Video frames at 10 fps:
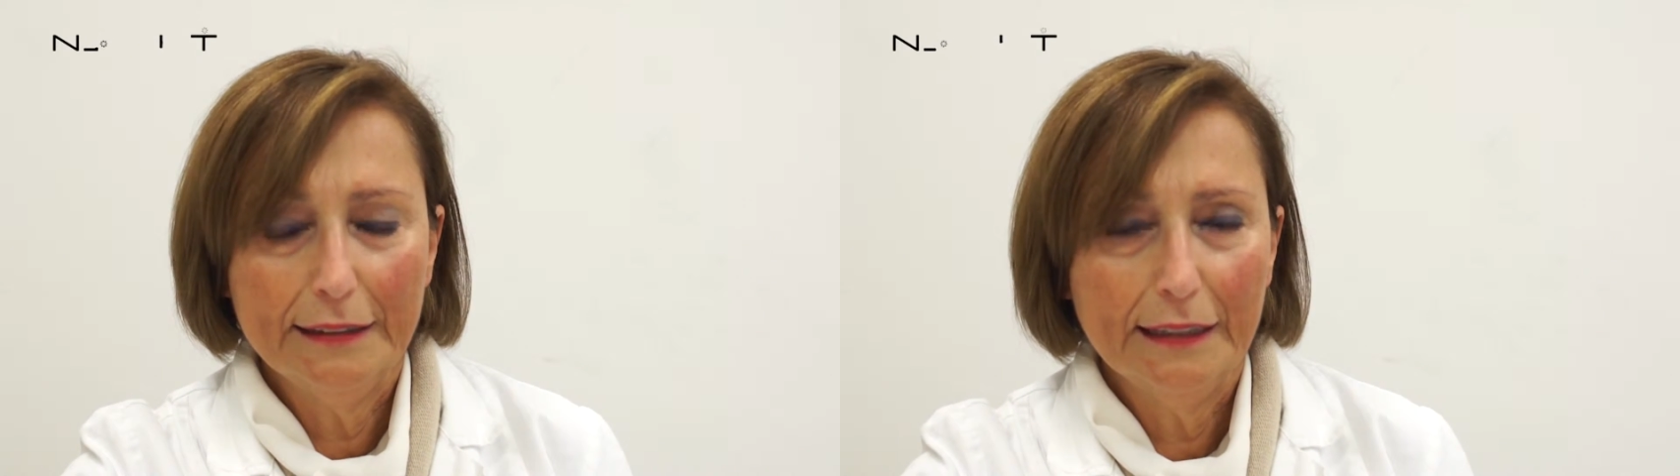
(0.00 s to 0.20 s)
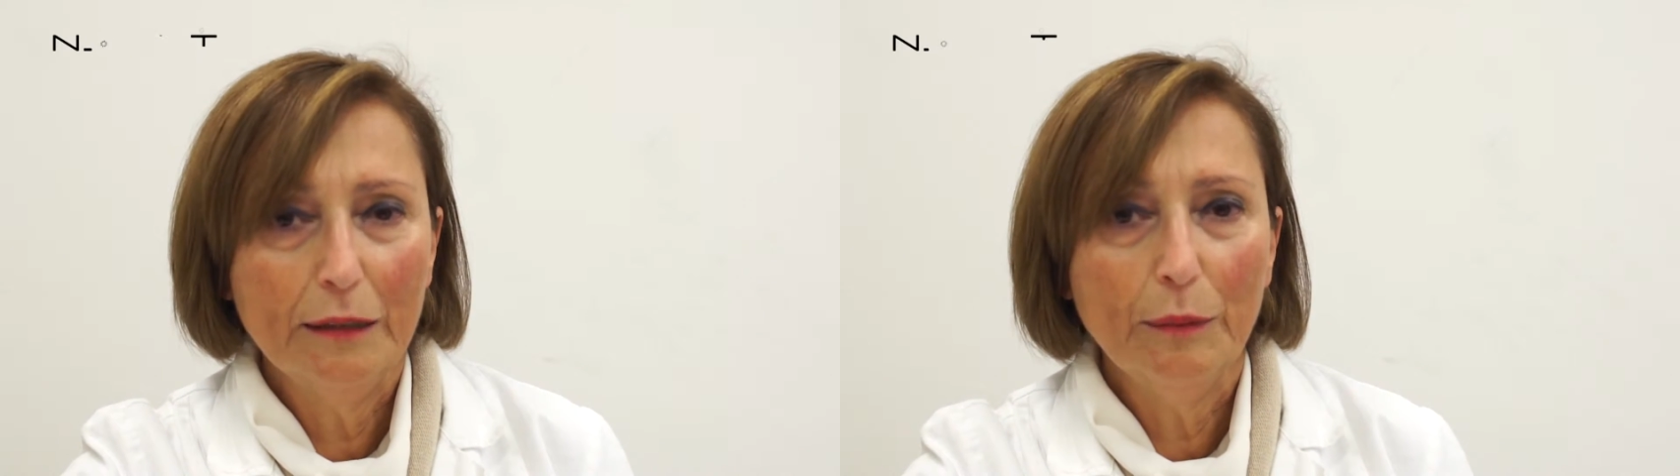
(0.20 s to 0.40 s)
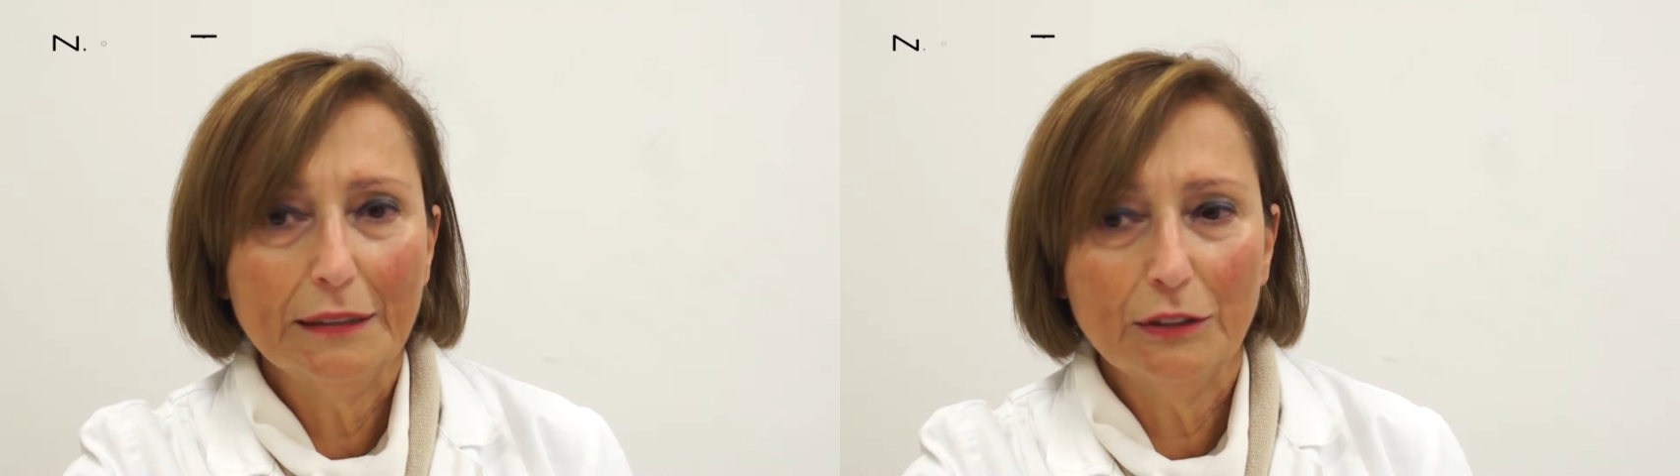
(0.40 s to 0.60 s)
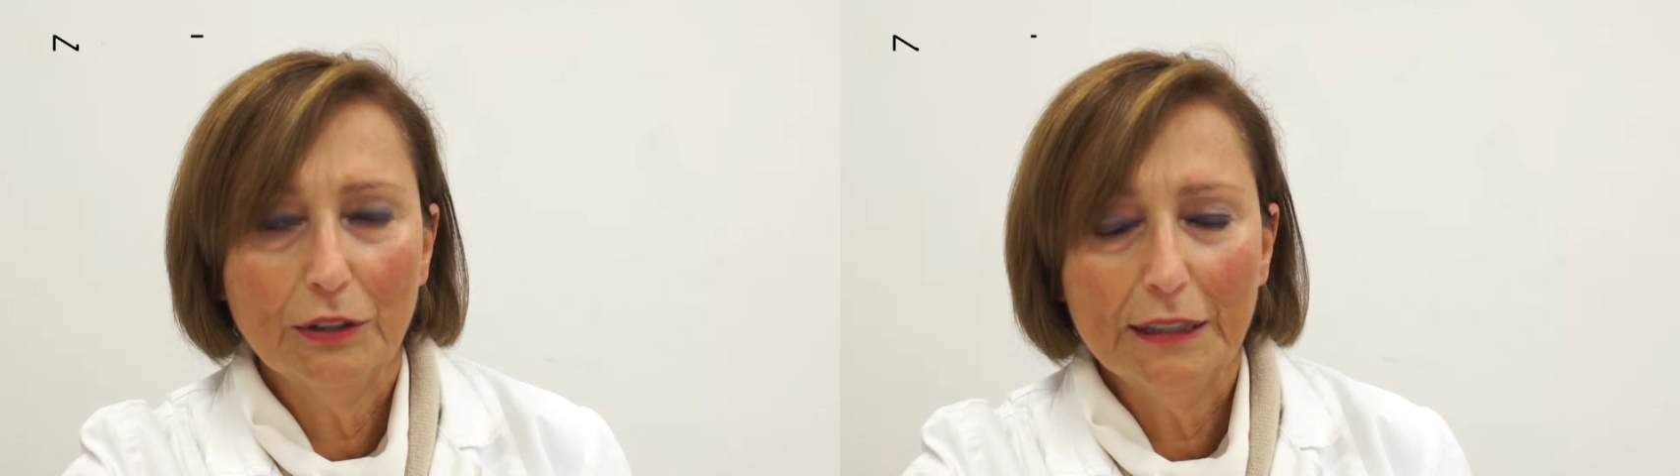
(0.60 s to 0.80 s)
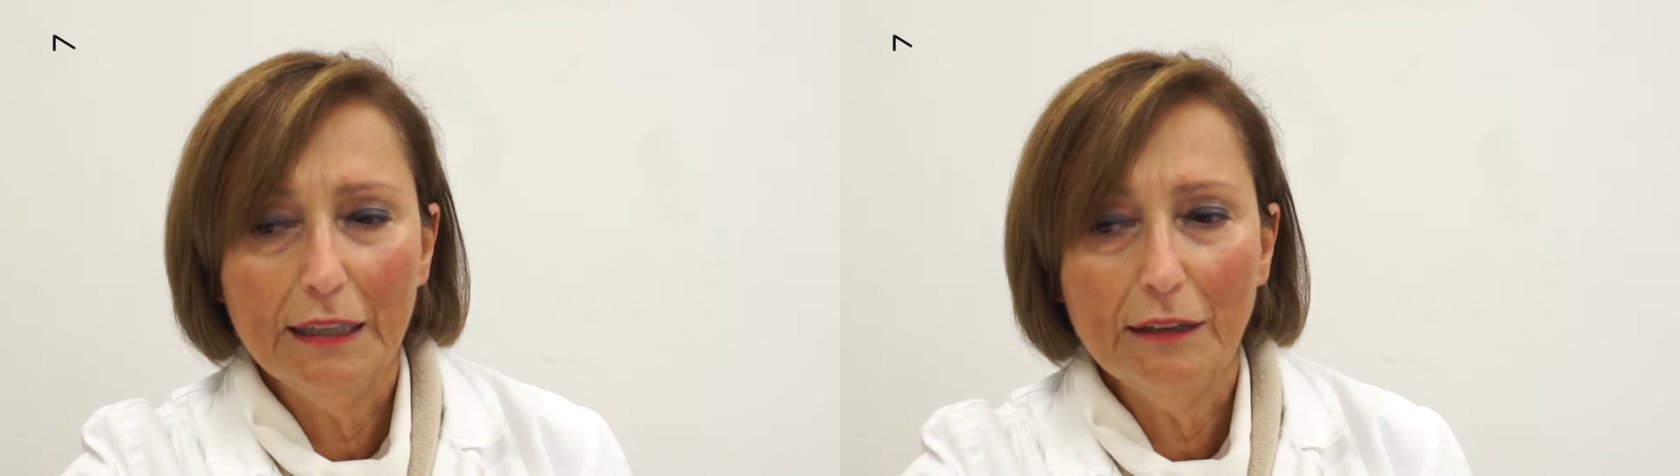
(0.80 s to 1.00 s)
sia nel maschio
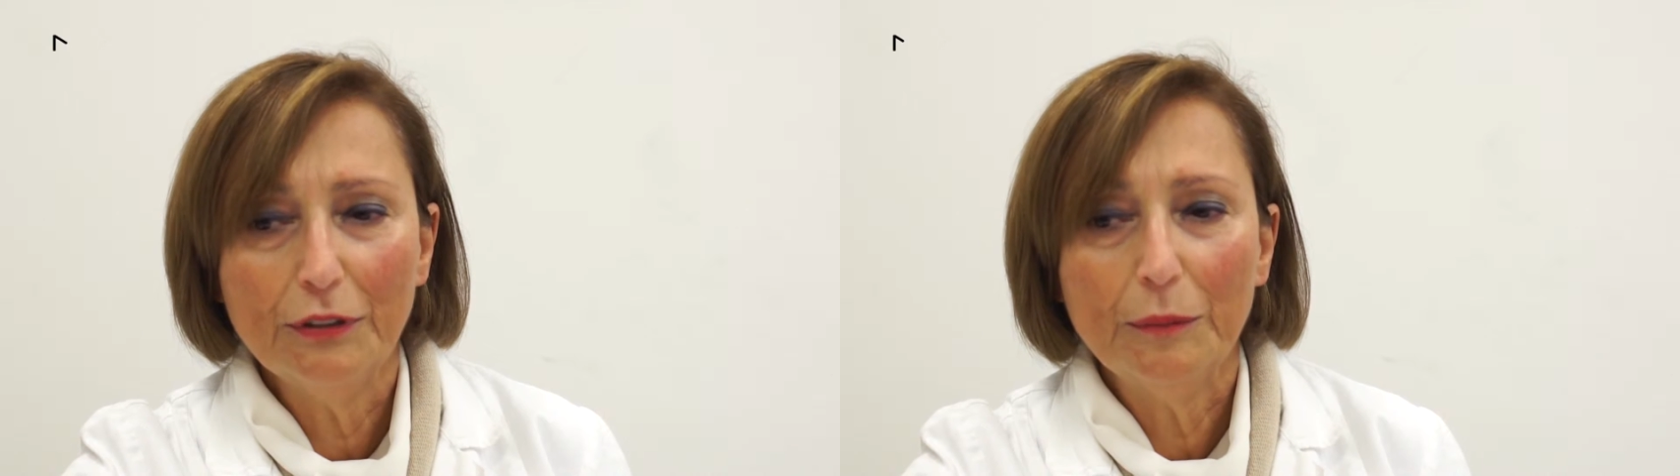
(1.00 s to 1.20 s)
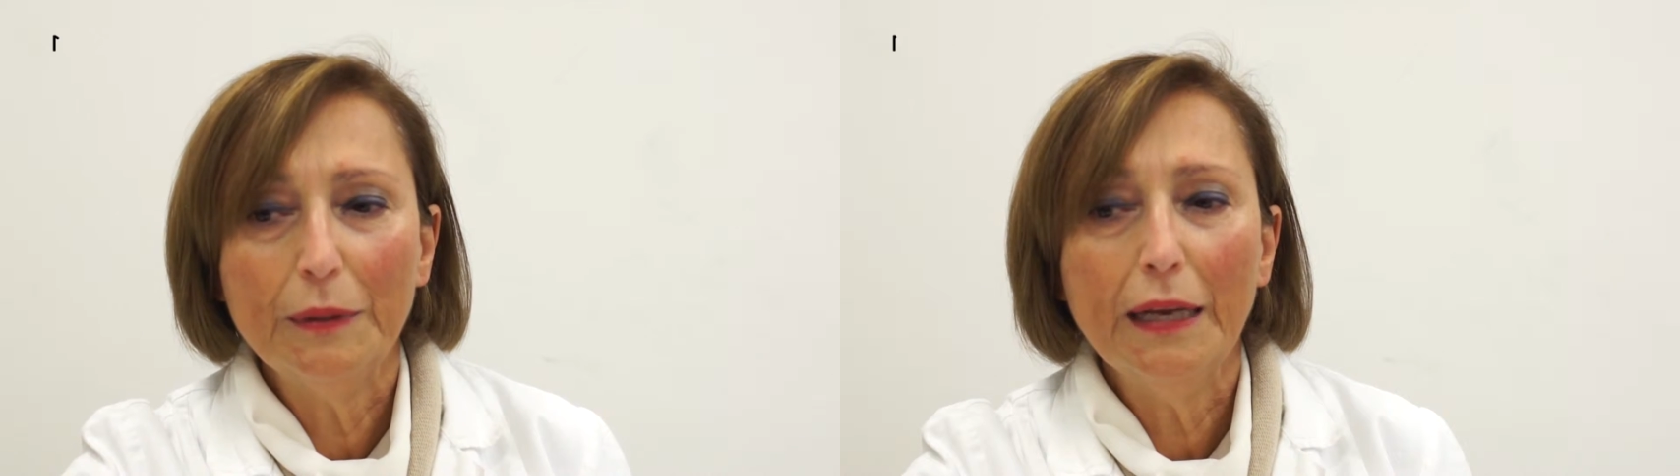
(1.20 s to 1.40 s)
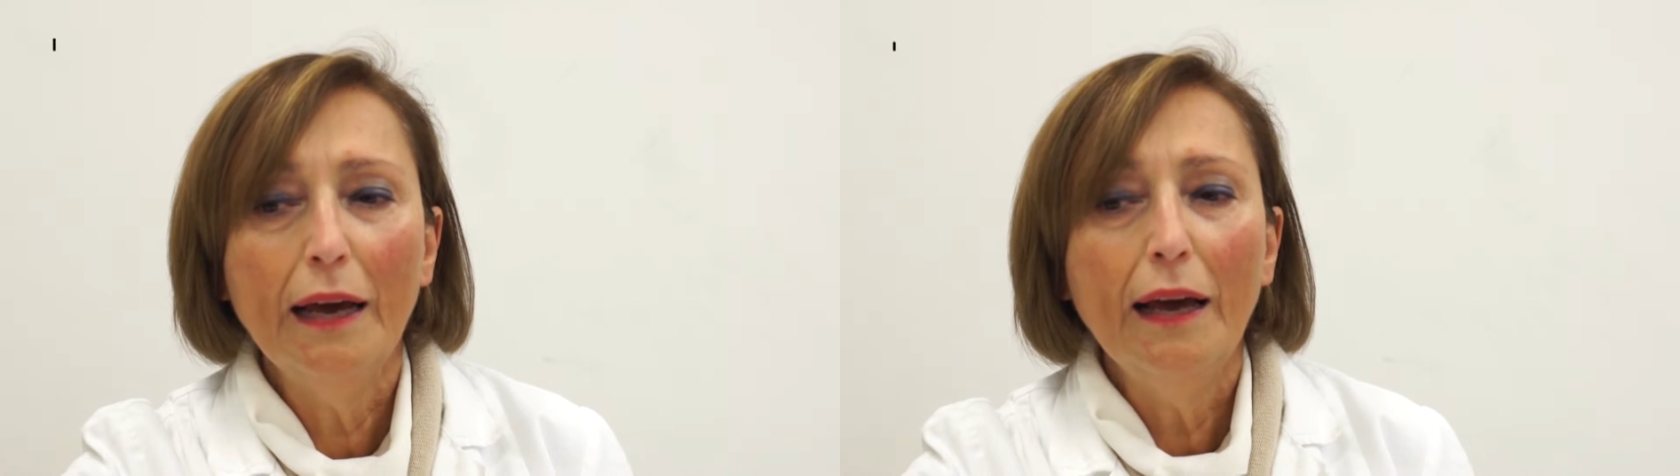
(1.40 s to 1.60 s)
che nella femmina,